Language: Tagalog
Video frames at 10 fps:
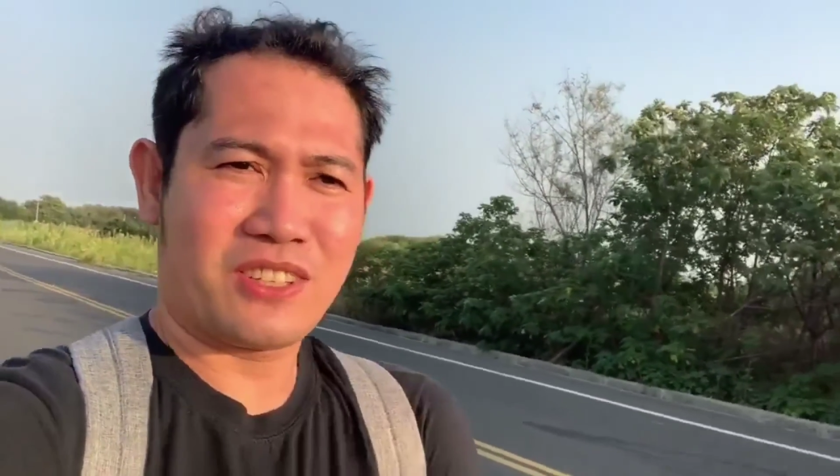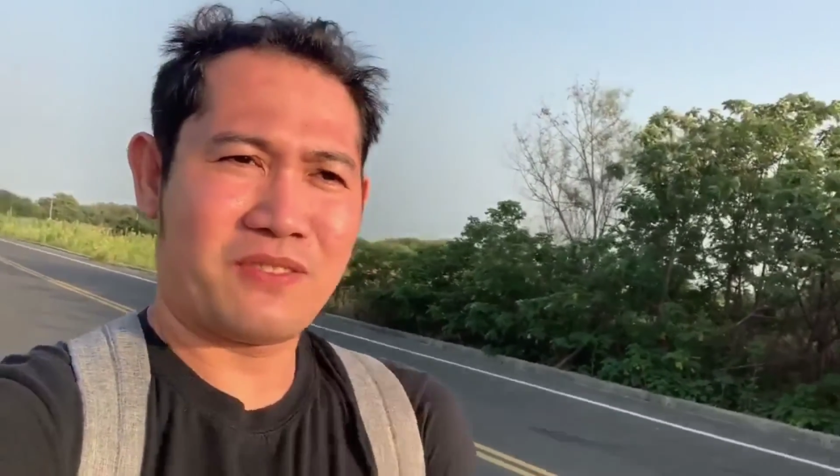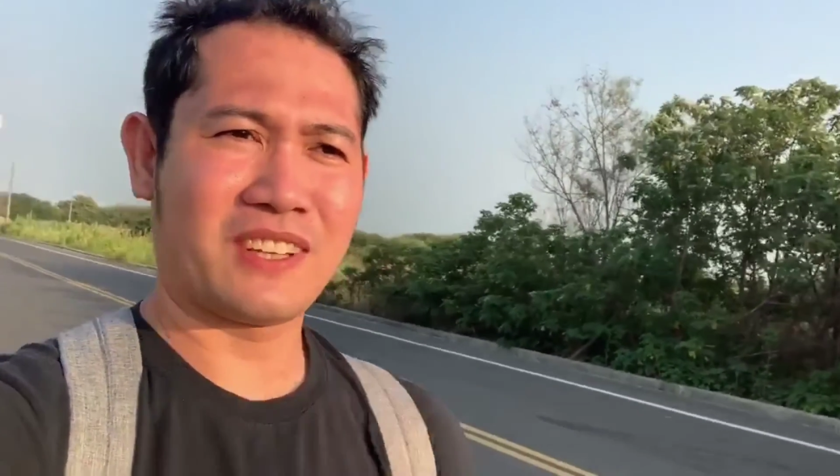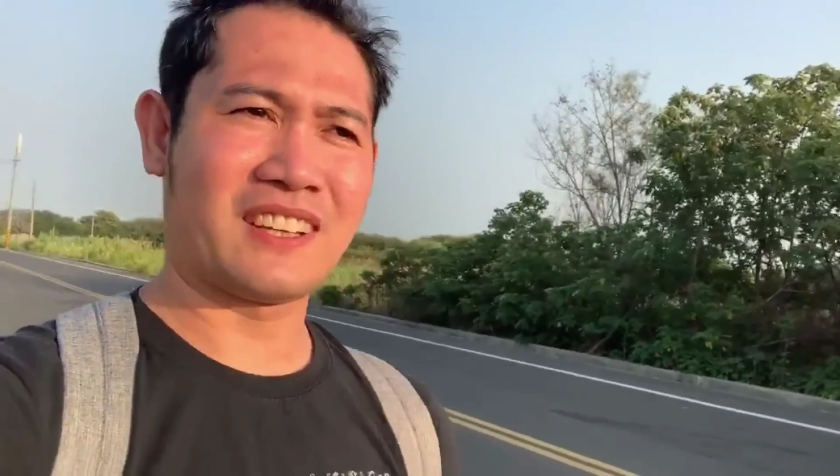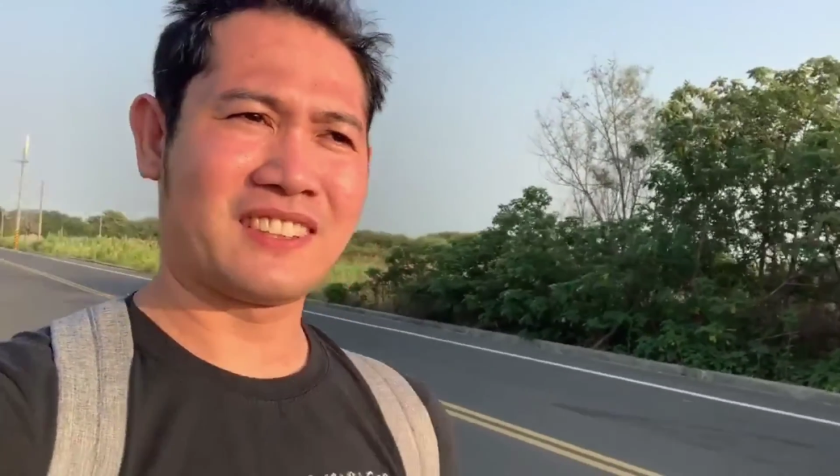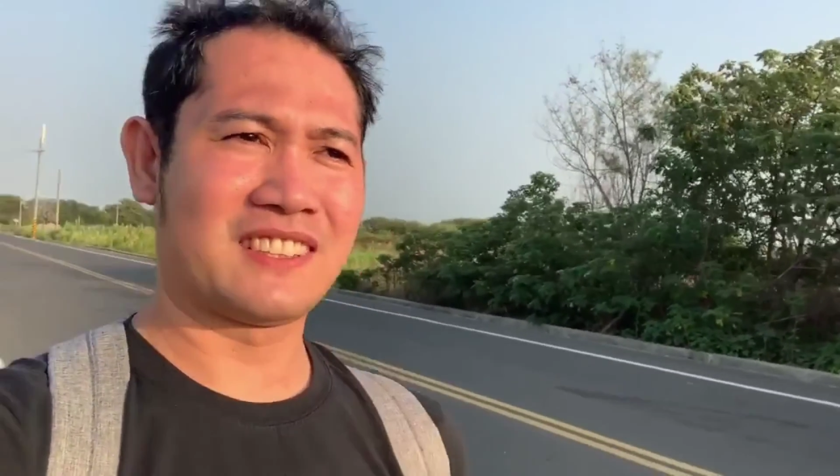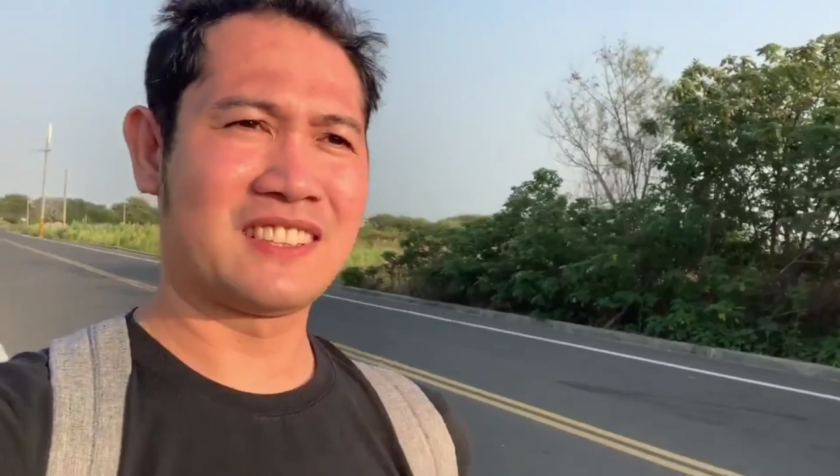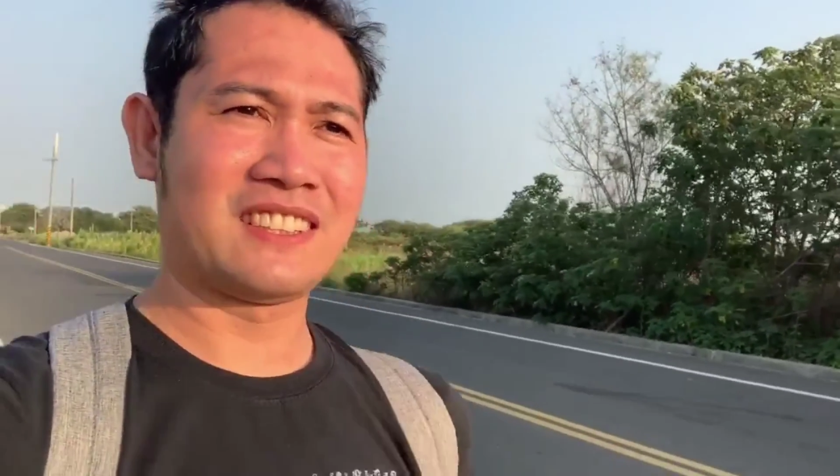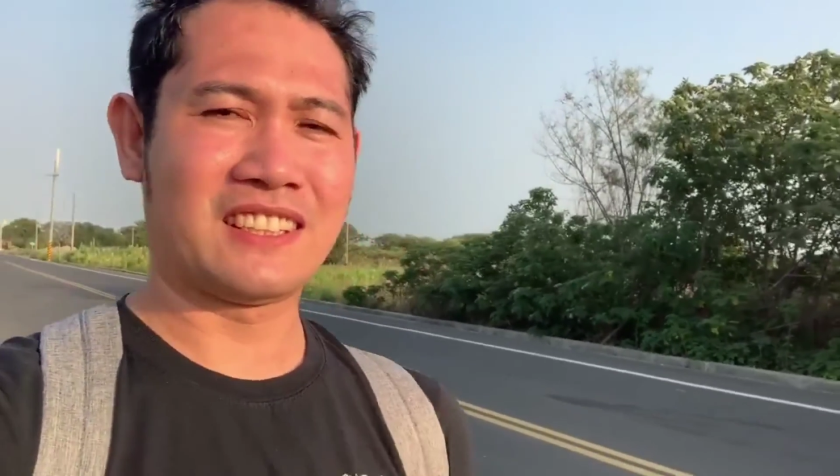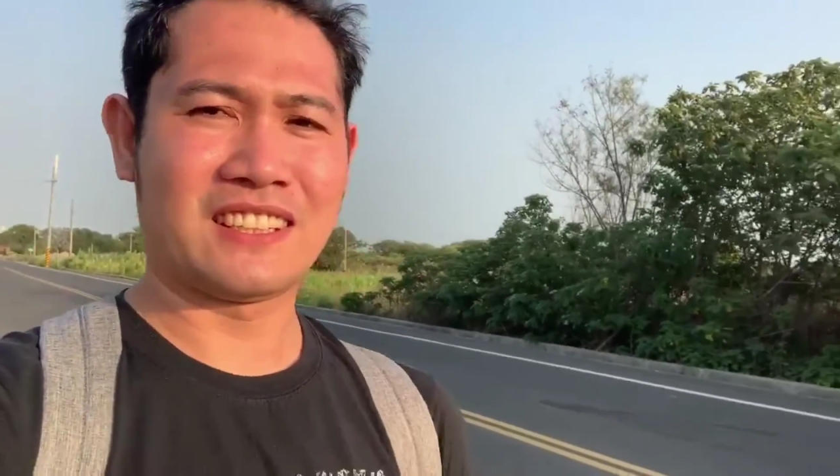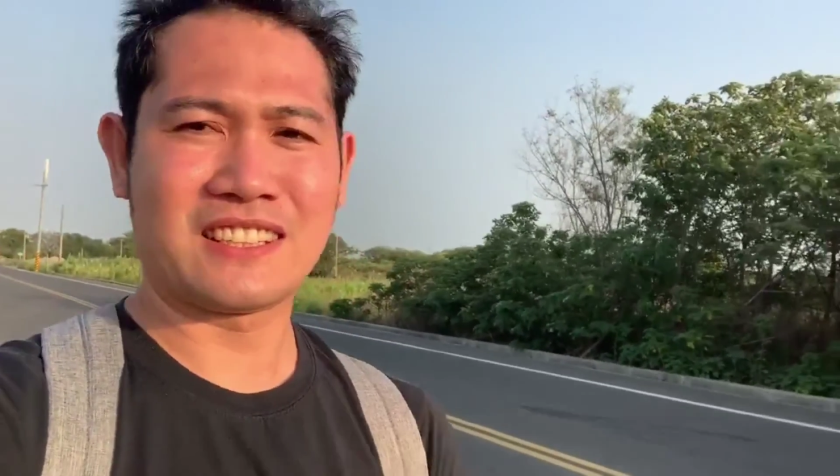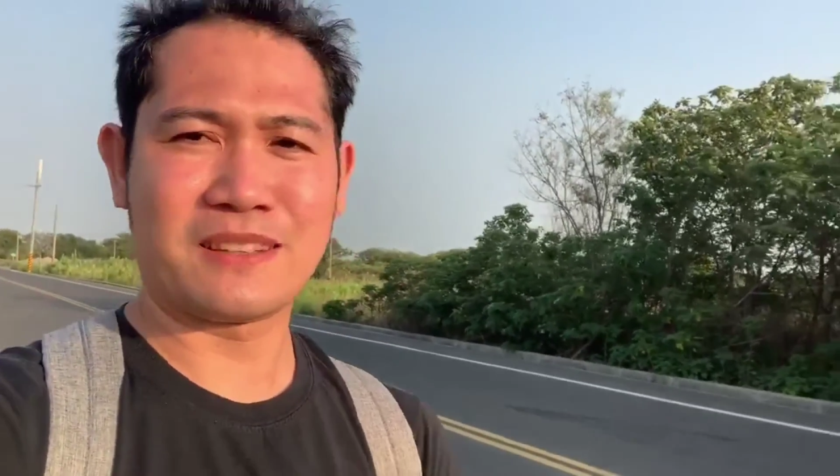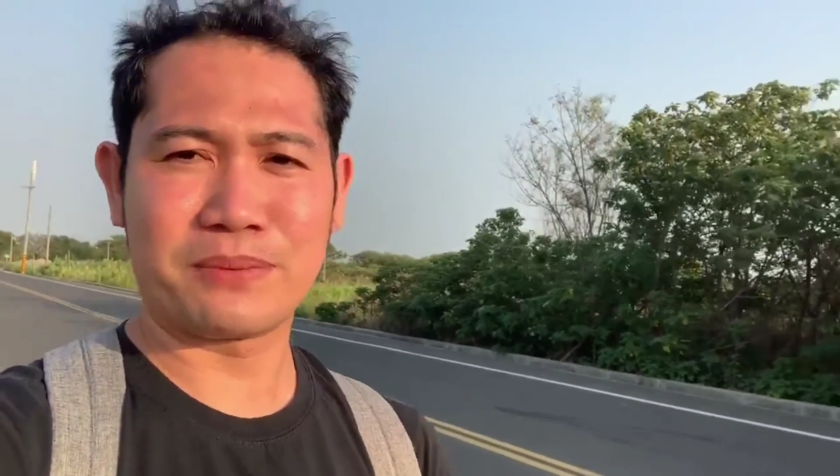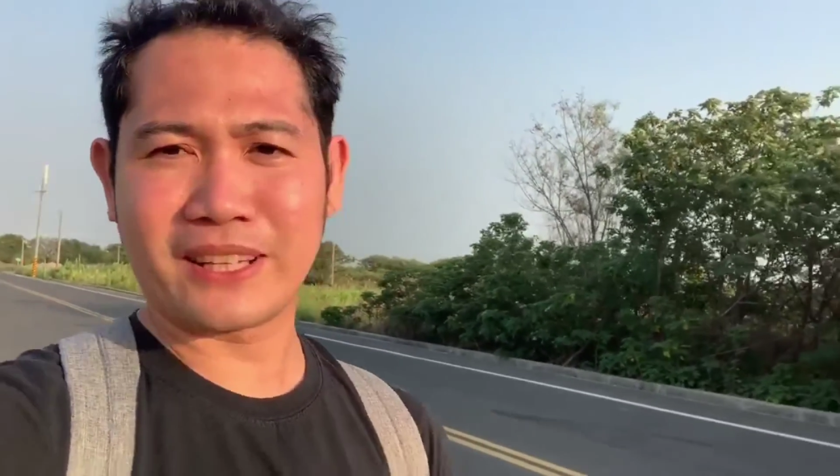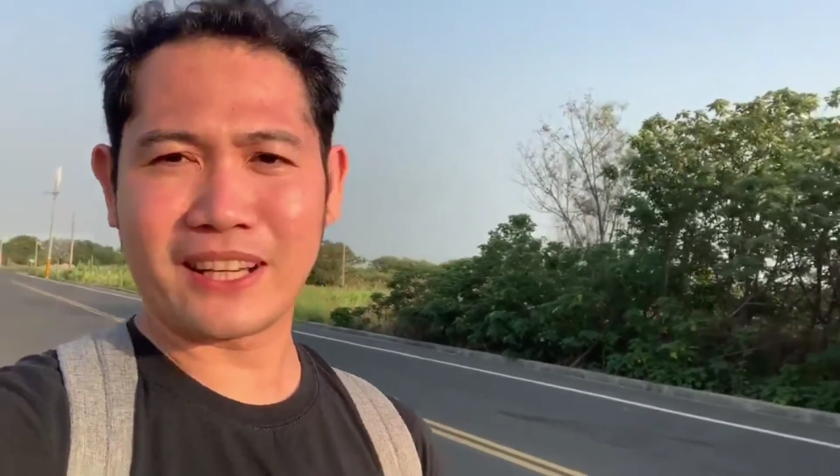syempre
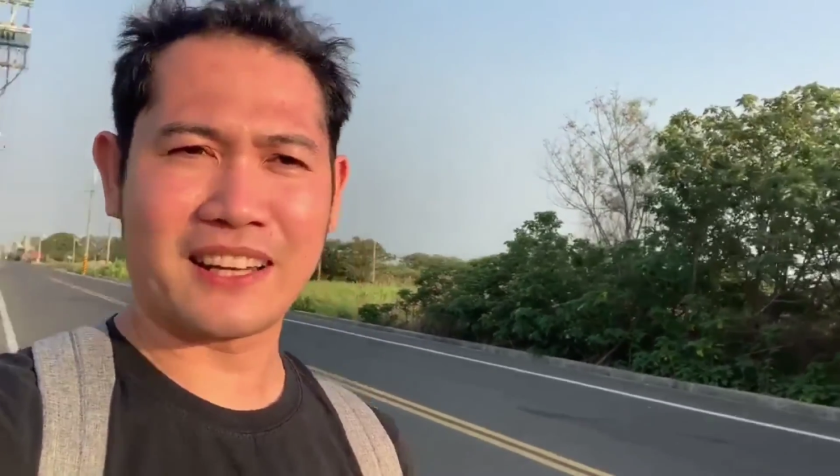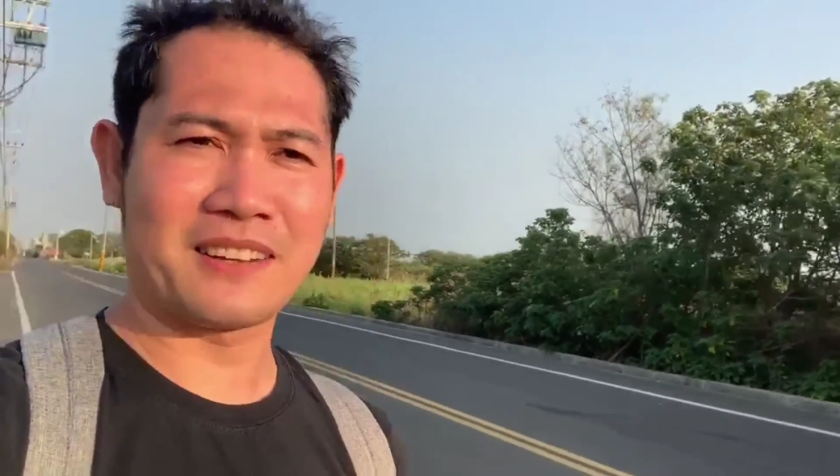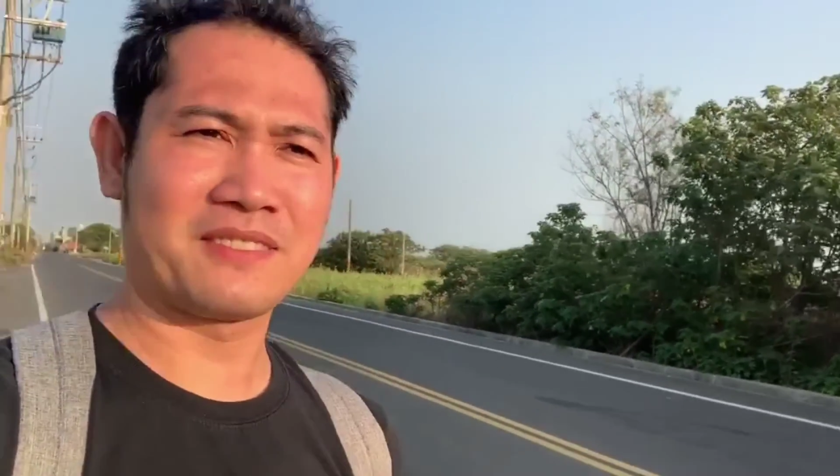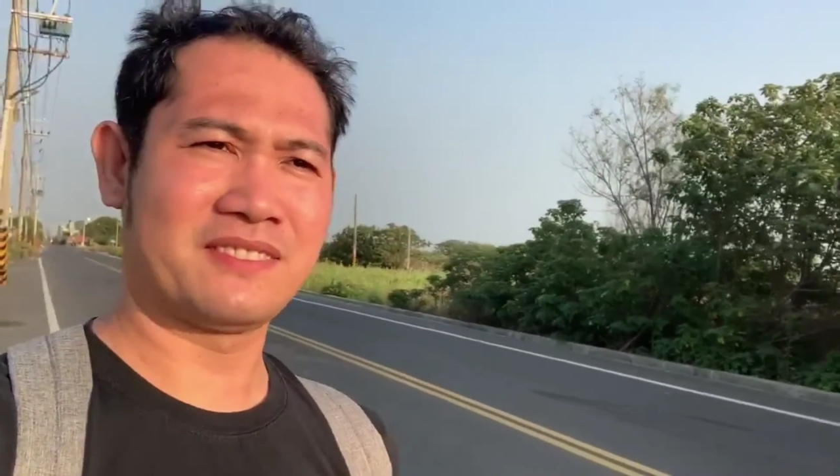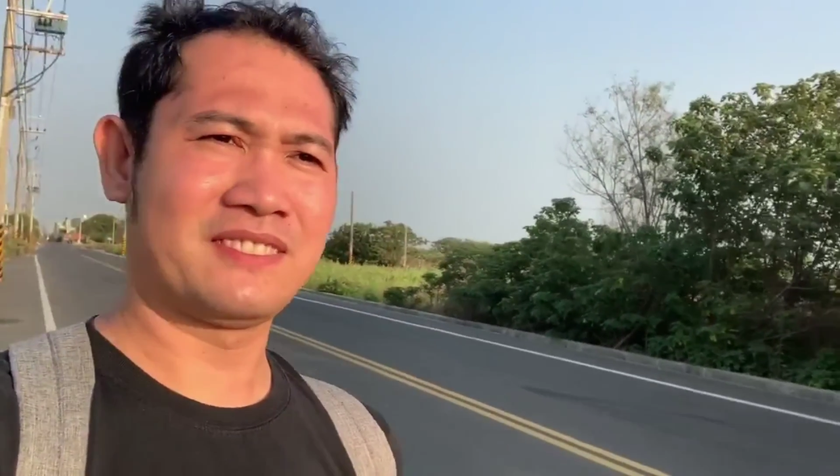isipin nila